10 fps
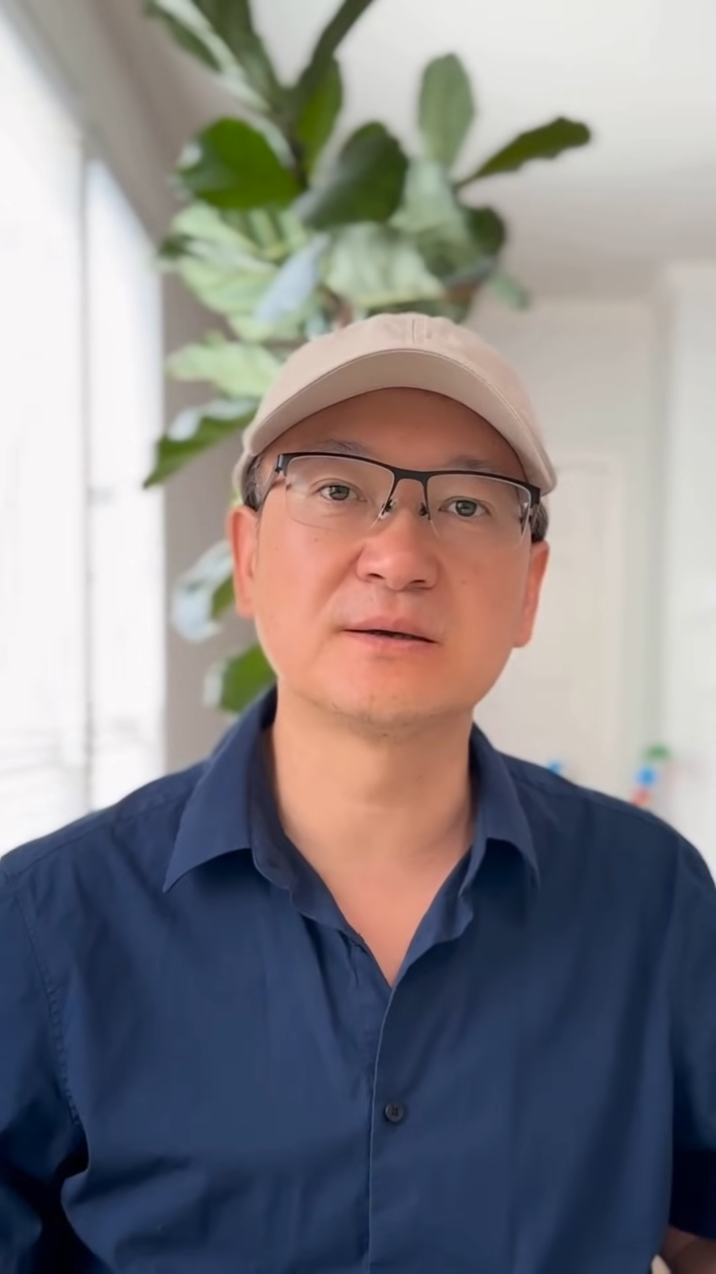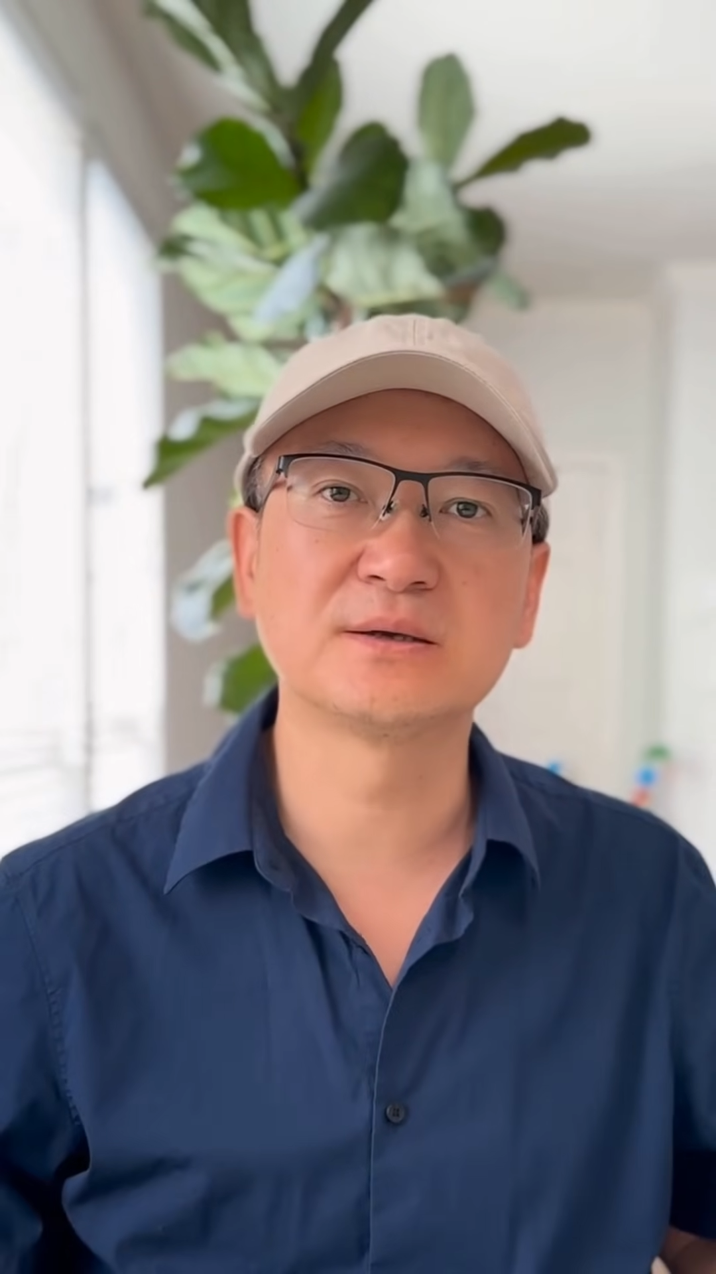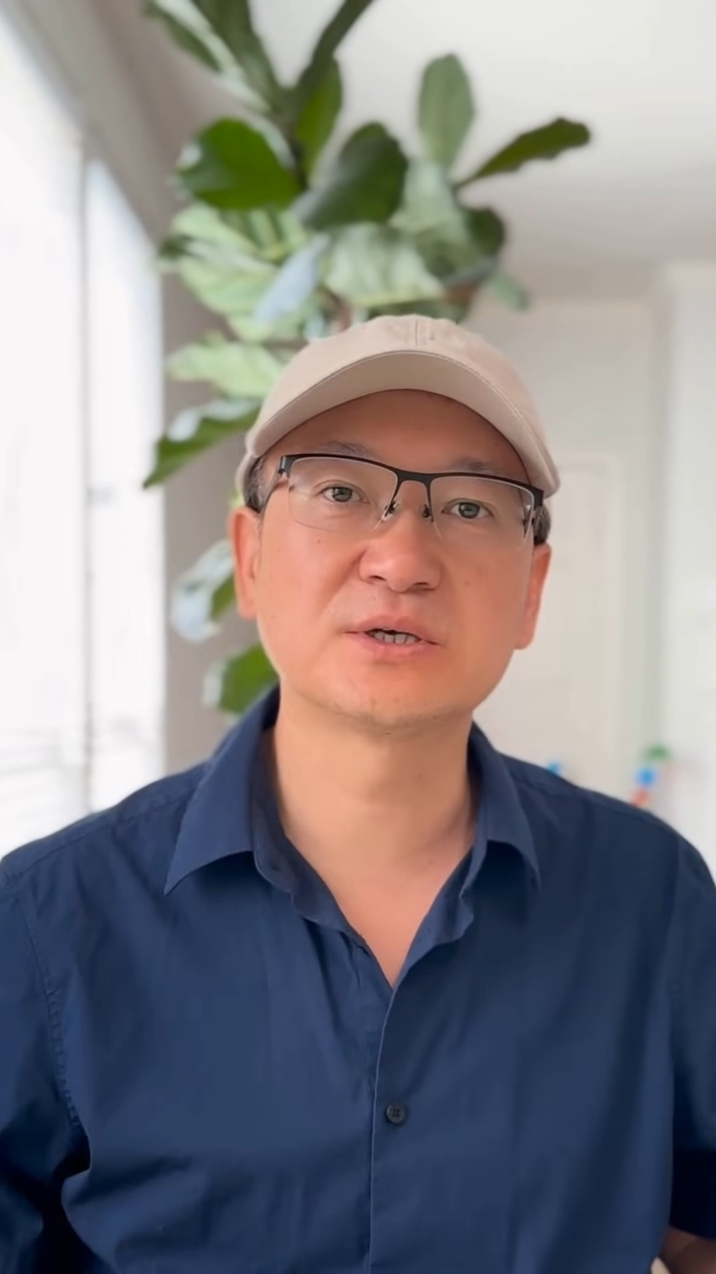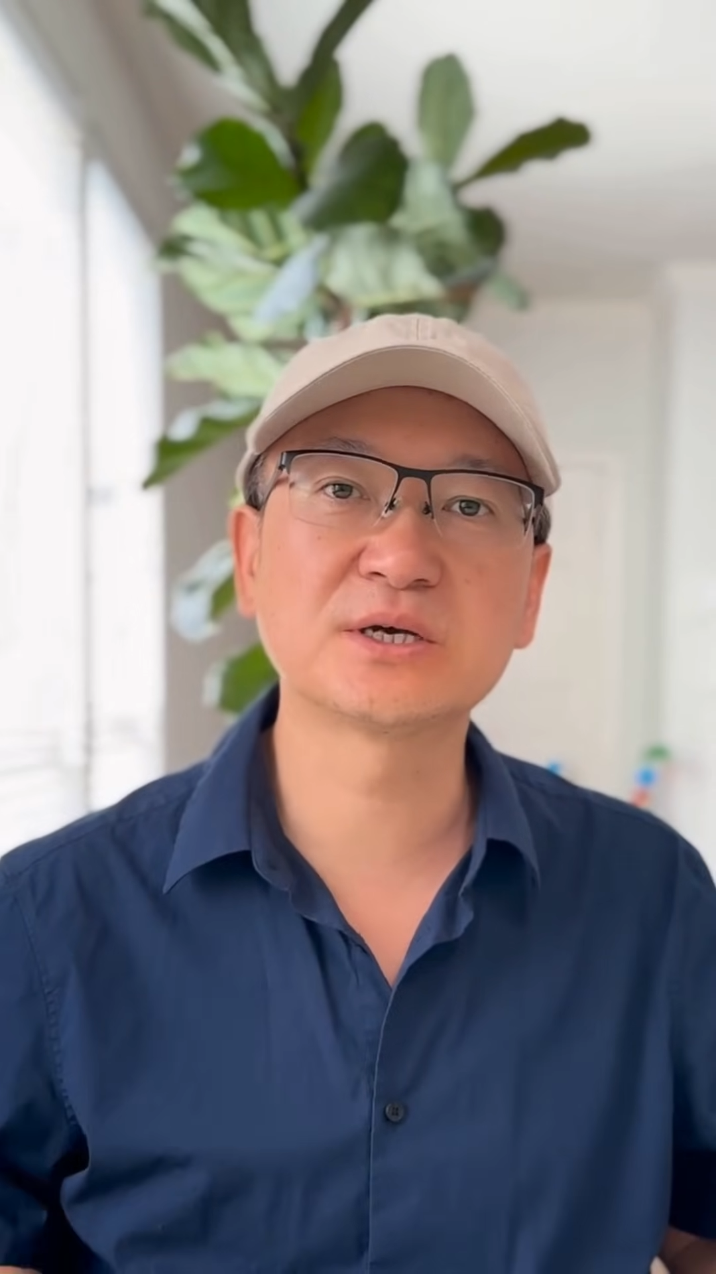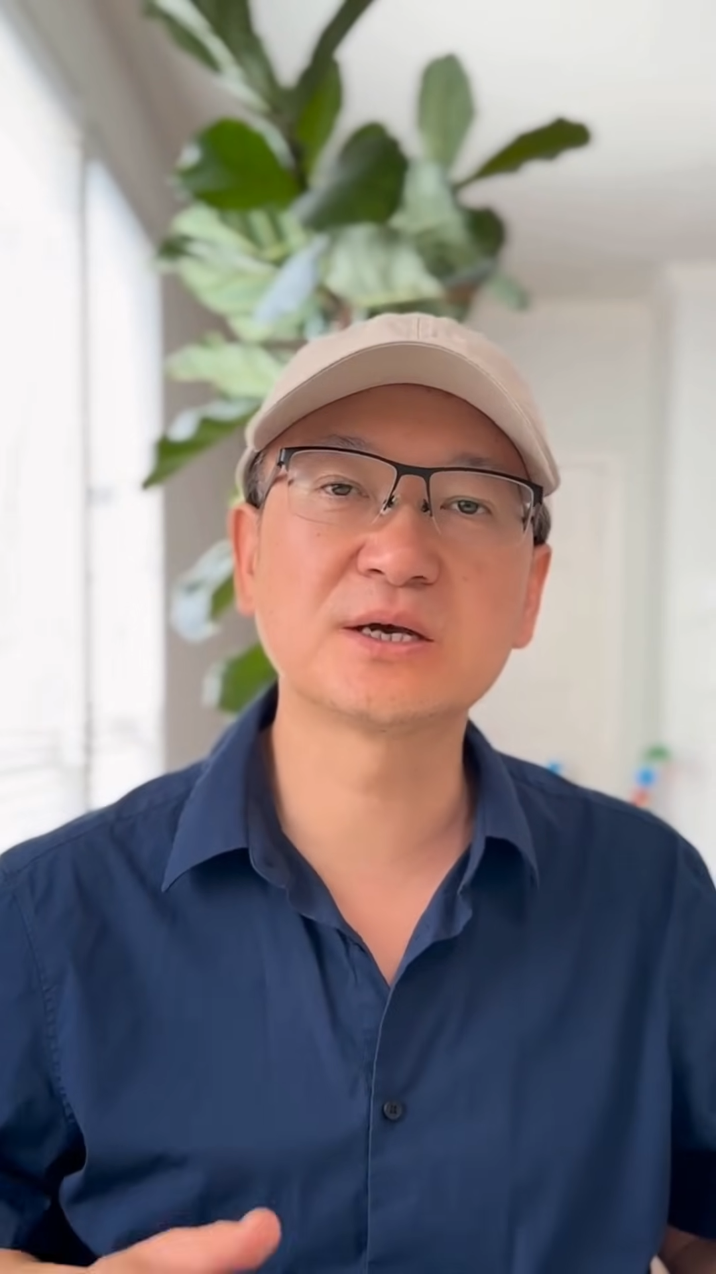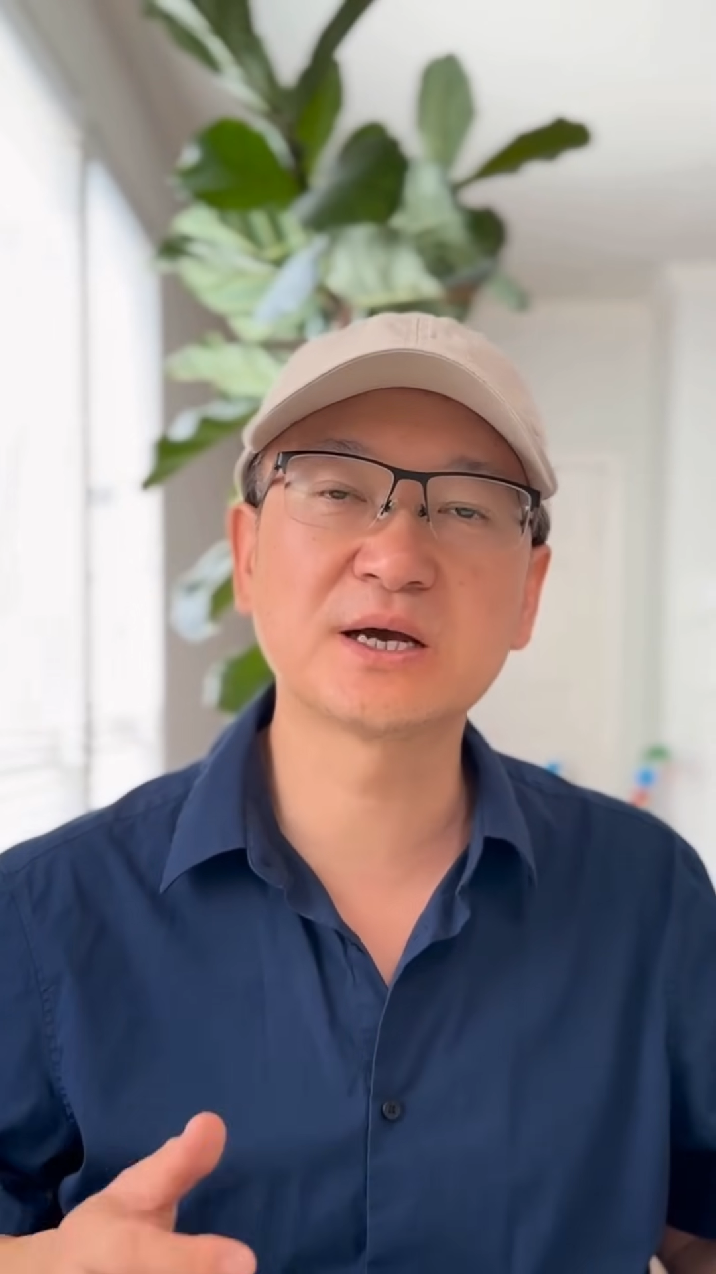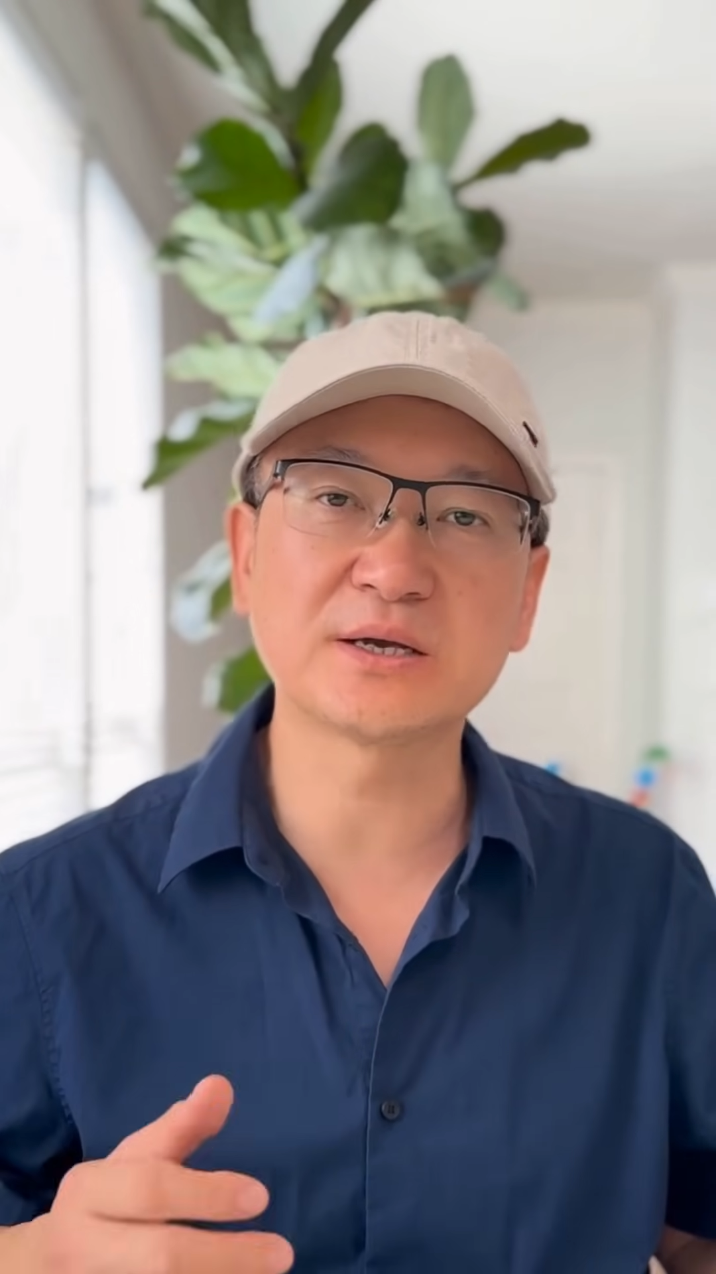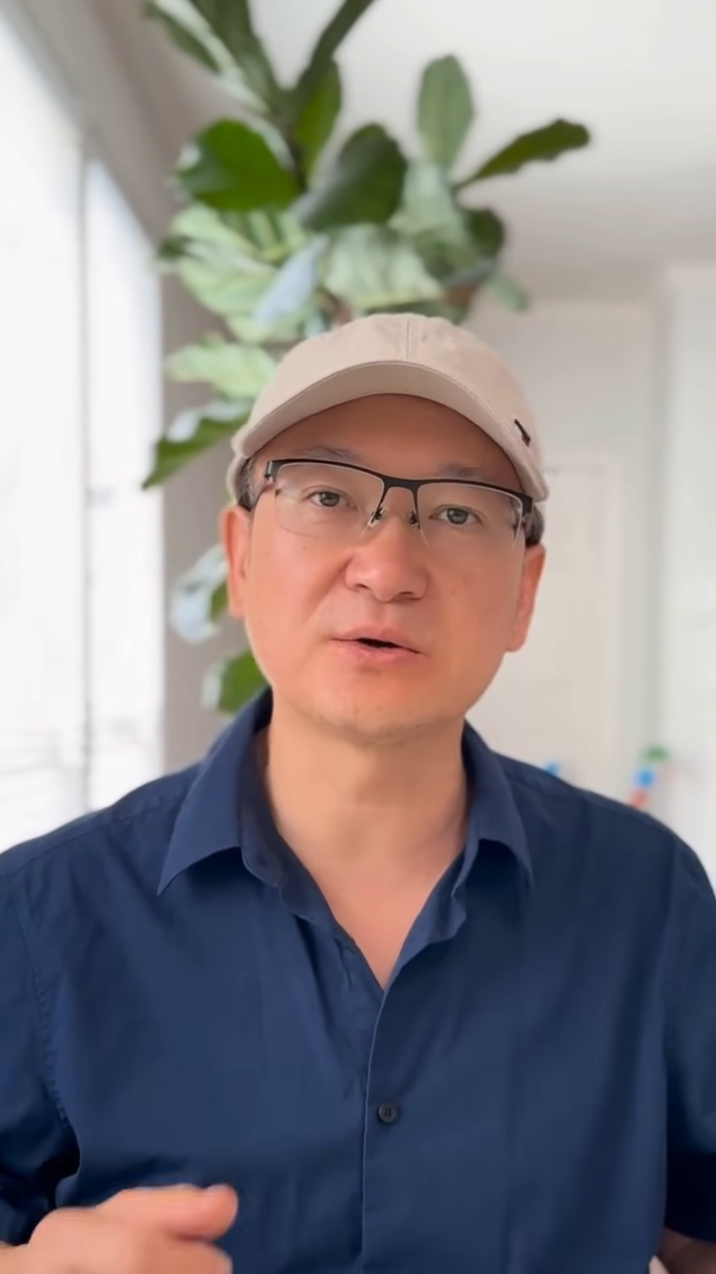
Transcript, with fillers: 深海